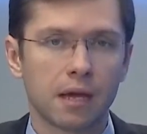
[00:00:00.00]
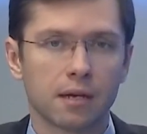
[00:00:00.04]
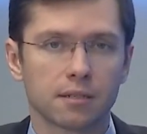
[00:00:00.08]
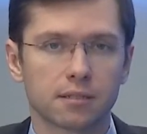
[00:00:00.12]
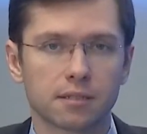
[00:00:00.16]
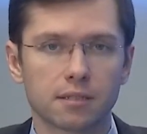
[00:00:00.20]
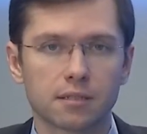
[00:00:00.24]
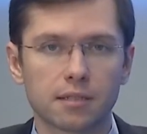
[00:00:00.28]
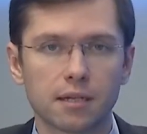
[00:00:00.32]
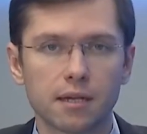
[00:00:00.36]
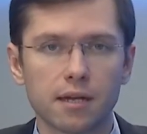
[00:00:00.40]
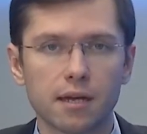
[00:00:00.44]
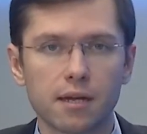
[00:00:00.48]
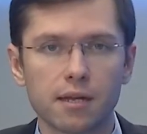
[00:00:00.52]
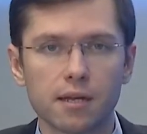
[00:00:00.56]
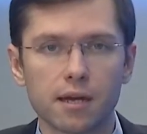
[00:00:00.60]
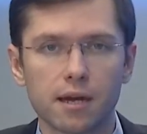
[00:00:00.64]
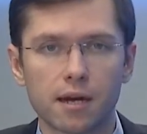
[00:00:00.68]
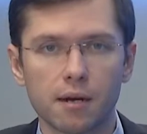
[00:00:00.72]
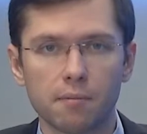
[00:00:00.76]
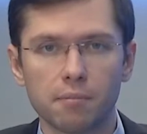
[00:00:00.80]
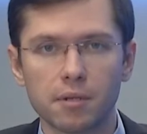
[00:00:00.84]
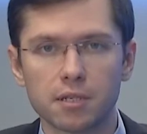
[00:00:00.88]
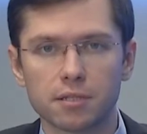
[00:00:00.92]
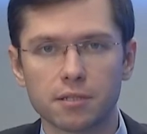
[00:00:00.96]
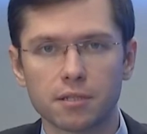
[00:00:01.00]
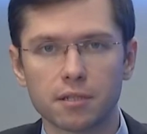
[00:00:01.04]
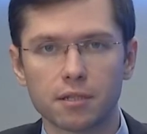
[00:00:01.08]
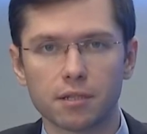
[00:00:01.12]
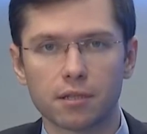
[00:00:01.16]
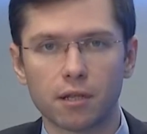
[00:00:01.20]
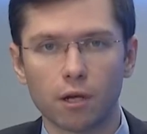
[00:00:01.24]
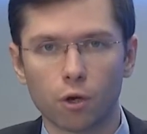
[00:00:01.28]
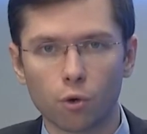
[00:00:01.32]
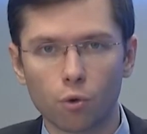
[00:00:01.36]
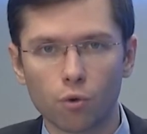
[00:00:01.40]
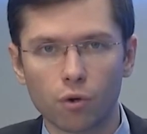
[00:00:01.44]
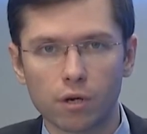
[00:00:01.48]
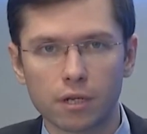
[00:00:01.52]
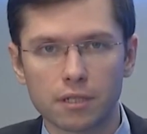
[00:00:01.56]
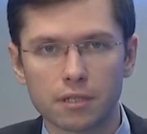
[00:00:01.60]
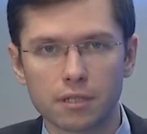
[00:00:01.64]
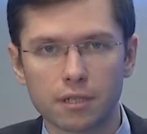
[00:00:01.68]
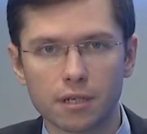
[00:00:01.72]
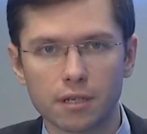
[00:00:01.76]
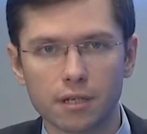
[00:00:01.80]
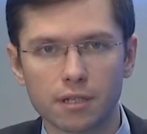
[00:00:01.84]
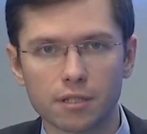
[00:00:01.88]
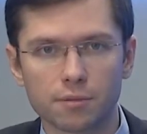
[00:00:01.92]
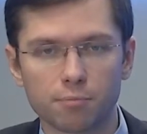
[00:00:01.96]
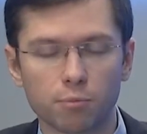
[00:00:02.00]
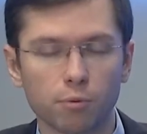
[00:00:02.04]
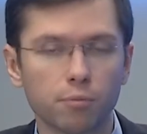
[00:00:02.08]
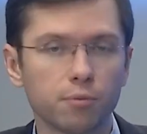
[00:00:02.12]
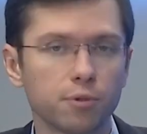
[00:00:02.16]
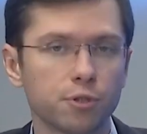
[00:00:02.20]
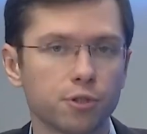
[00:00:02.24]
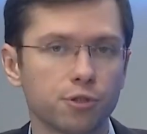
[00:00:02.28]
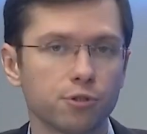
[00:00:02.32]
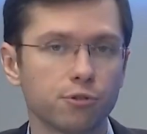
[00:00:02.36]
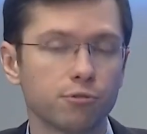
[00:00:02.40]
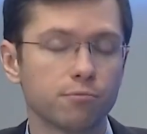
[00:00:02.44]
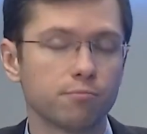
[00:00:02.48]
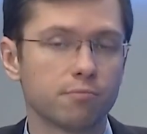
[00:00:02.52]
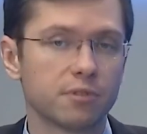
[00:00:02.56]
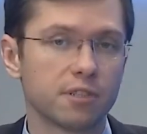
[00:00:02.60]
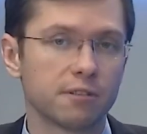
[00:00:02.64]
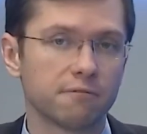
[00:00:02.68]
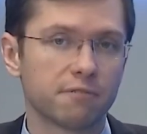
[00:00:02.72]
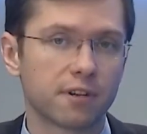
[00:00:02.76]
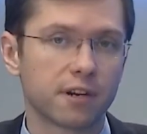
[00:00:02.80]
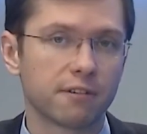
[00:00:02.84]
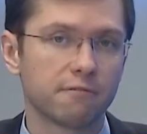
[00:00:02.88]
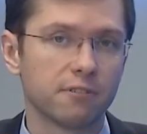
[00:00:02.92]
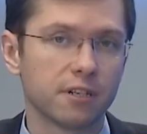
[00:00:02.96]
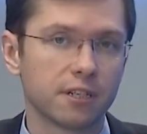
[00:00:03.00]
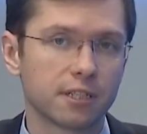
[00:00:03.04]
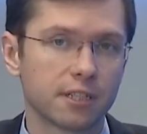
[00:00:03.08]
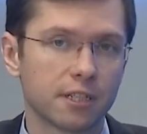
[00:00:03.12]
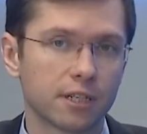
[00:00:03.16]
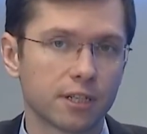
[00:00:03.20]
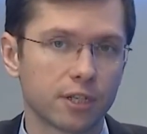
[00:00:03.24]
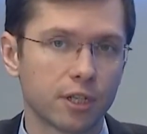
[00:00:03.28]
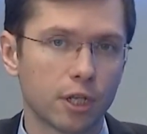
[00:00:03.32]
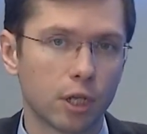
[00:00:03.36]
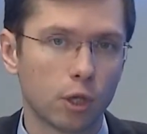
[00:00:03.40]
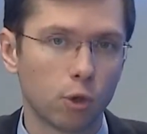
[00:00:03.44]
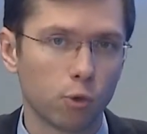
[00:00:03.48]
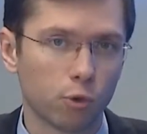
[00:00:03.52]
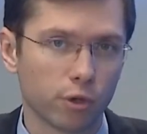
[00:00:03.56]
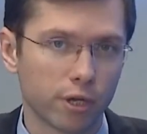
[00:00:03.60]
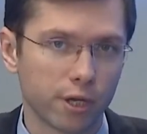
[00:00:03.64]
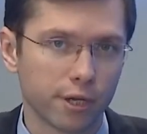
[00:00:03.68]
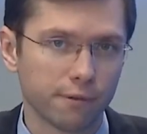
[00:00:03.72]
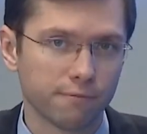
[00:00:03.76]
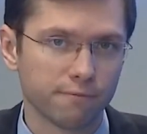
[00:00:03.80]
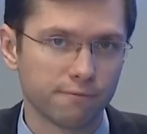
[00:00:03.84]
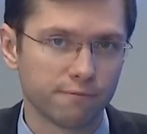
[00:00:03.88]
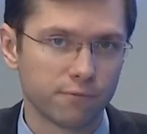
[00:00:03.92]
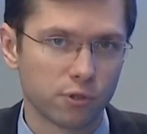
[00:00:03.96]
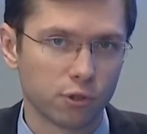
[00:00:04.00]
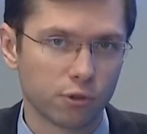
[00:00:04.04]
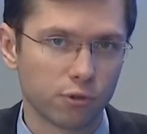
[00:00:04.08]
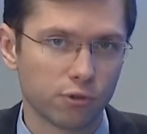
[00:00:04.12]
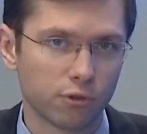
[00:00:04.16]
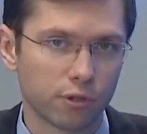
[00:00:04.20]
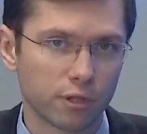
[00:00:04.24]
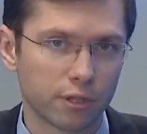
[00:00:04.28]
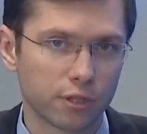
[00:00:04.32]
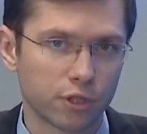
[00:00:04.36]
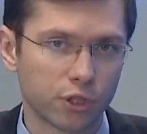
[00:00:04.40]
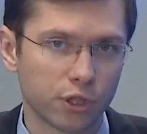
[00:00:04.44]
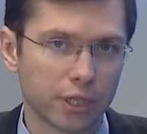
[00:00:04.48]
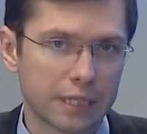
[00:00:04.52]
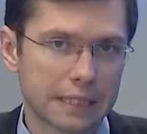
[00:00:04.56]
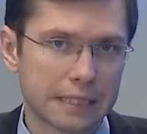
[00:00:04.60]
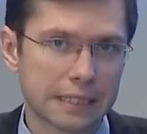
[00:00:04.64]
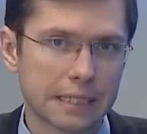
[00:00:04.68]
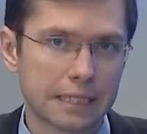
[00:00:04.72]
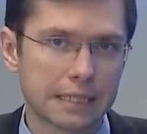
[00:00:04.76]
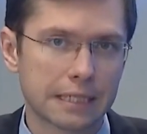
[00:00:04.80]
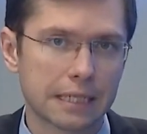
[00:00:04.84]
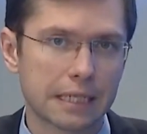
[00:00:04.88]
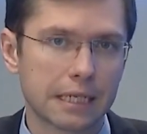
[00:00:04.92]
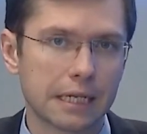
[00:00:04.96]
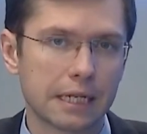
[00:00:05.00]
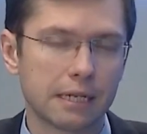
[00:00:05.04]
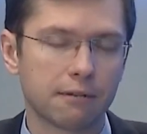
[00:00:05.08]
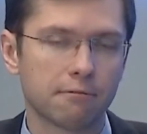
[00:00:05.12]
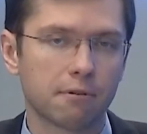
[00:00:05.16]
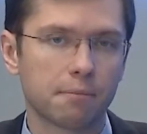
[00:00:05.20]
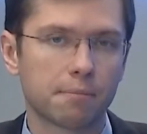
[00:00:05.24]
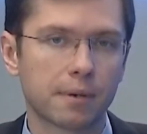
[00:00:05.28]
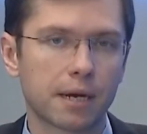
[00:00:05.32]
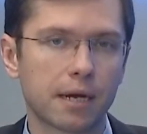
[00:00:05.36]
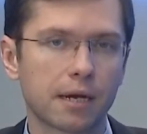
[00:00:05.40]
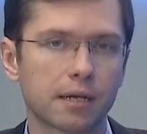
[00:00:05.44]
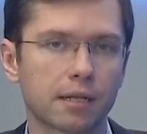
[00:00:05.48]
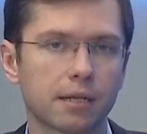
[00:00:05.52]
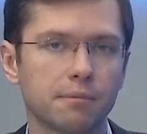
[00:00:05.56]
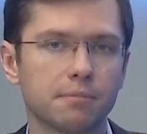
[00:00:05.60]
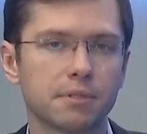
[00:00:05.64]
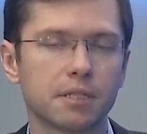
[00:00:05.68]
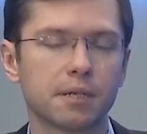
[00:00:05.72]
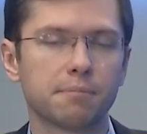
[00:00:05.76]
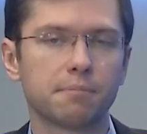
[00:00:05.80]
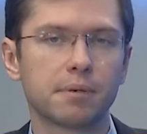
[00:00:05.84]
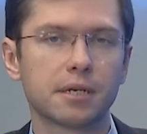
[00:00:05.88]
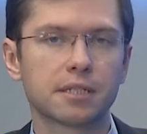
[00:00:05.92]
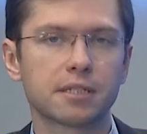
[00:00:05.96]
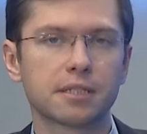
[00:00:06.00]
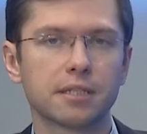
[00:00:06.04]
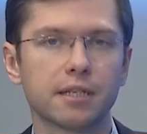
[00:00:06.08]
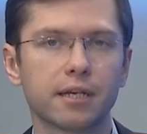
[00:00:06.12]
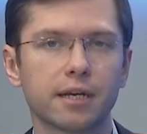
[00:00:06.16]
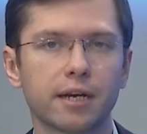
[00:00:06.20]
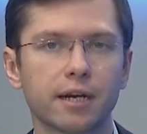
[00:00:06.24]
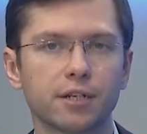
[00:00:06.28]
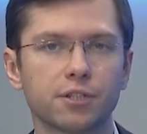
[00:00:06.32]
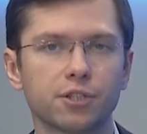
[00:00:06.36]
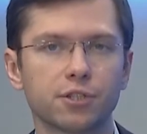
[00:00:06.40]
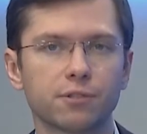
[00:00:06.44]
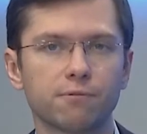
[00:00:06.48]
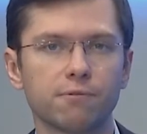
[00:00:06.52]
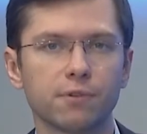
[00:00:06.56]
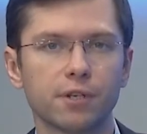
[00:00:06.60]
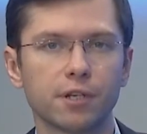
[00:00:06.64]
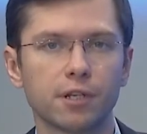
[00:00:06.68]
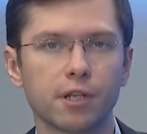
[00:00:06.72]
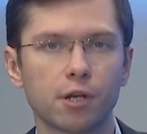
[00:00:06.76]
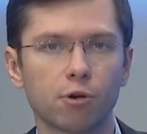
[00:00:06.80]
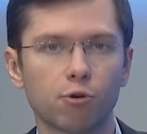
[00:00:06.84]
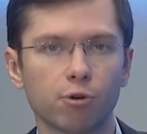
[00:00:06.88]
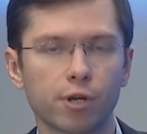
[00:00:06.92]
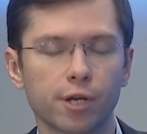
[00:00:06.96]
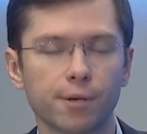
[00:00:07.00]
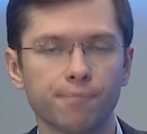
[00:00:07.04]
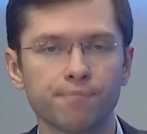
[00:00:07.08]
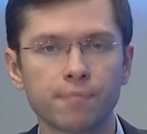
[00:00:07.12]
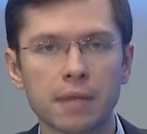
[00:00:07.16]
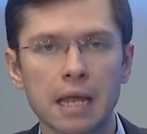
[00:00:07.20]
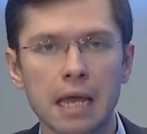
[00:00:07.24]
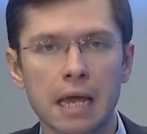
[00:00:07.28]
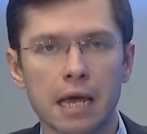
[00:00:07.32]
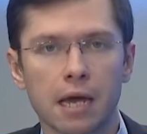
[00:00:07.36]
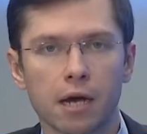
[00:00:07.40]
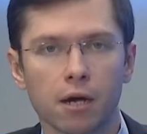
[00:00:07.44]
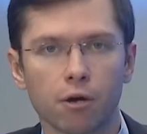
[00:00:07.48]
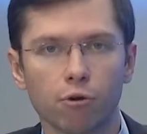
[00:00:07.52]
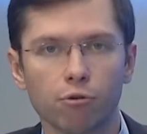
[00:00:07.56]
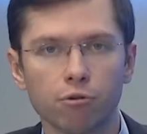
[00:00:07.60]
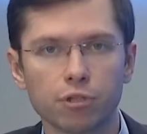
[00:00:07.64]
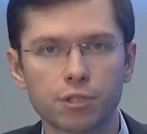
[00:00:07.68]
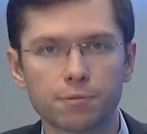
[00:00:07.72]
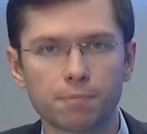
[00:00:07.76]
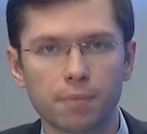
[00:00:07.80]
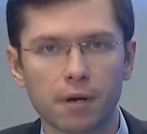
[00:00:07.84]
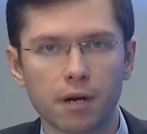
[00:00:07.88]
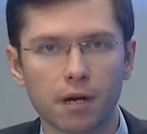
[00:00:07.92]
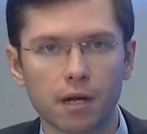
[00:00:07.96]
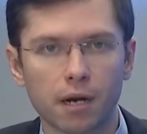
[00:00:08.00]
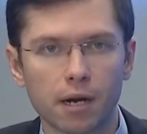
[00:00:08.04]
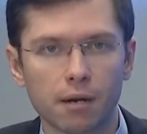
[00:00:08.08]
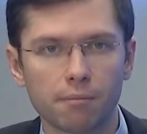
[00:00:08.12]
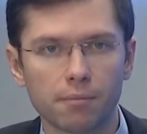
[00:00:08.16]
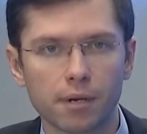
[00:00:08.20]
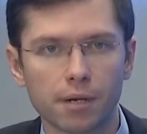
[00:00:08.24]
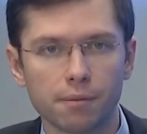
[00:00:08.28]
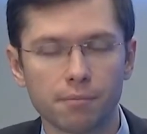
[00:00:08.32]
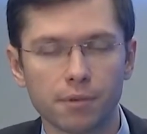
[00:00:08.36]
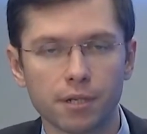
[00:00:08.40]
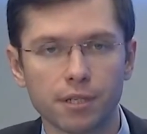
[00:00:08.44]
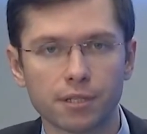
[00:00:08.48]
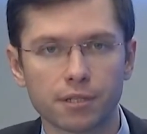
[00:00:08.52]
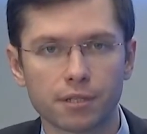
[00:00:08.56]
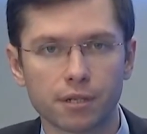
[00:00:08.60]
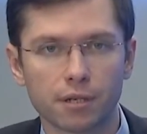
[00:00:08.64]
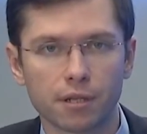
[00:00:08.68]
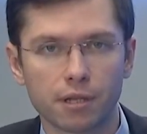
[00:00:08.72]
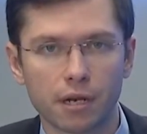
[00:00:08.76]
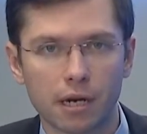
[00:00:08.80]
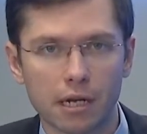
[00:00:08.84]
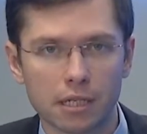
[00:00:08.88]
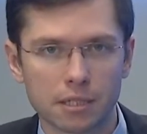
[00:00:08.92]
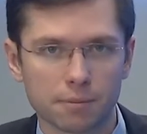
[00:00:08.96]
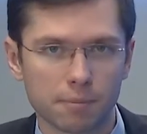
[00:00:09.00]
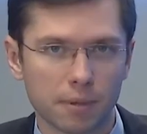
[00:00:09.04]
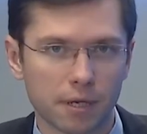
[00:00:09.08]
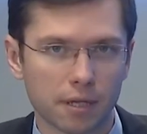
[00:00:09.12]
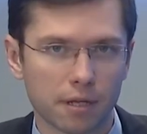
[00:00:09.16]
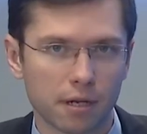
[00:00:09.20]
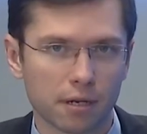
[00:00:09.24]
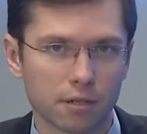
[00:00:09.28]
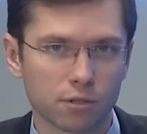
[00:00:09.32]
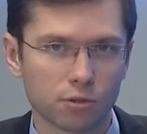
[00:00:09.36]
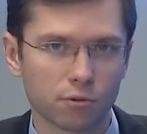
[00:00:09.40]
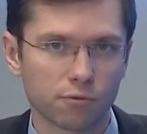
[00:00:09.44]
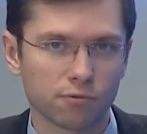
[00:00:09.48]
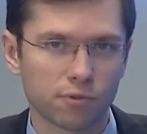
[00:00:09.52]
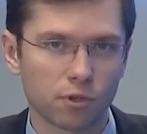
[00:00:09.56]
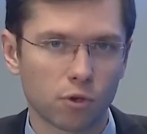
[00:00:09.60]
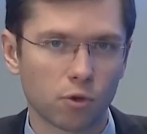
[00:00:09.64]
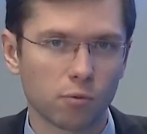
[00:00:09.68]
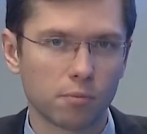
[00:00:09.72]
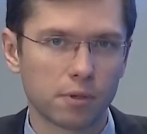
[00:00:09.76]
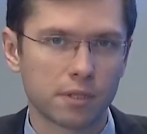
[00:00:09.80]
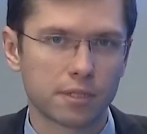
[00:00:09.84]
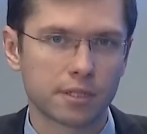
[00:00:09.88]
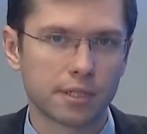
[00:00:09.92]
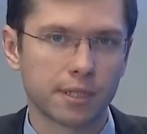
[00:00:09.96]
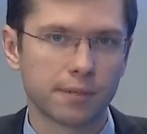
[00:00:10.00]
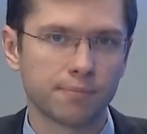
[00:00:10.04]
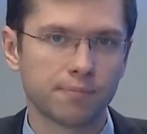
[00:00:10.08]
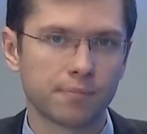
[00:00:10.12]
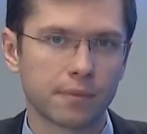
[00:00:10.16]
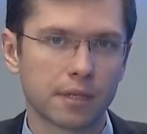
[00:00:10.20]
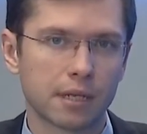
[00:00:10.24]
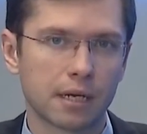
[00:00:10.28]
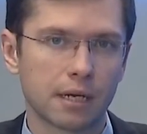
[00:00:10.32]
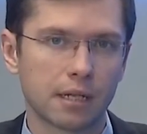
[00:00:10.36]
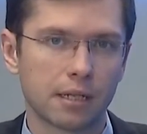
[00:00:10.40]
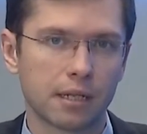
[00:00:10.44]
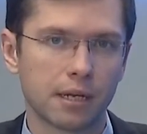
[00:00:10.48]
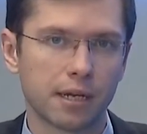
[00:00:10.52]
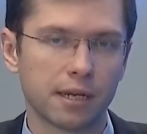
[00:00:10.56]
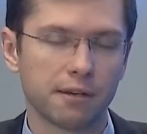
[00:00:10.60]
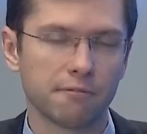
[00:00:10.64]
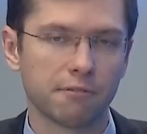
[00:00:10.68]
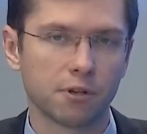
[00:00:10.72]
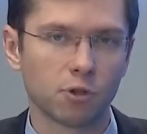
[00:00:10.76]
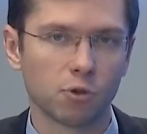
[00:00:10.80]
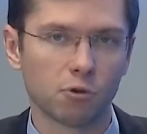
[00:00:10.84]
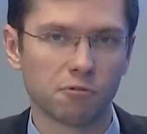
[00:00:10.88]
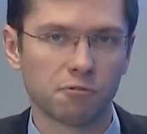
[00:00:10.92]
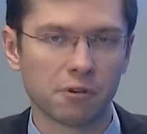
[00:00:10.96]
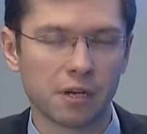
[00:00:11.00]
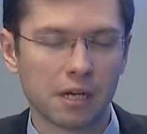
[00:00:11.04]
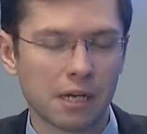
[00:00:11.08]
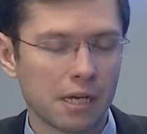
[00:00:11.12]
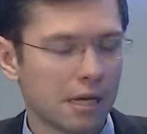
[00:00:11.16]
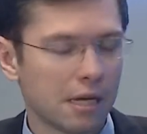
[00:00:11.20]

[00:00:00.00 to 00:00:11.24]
Состояние областных дорог оценят с помощью цифровых технологий. Все это часть национального проекта «Безопасные и качественные дороги». Гость программы – министр транспорта Ростовской области Андрей Иванов.